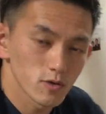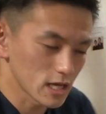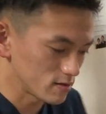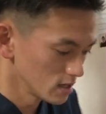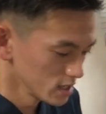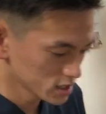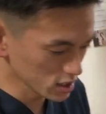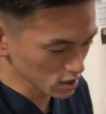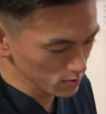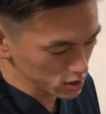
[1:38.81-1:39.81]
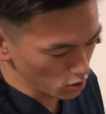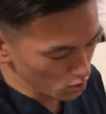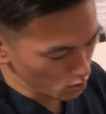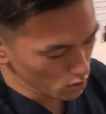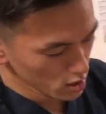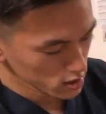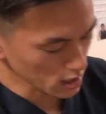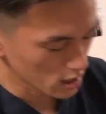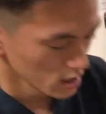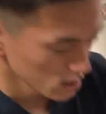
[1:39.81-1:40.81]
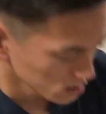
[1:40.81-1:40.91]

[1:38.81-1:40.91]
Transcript: OK じゃあやっていきましょう。で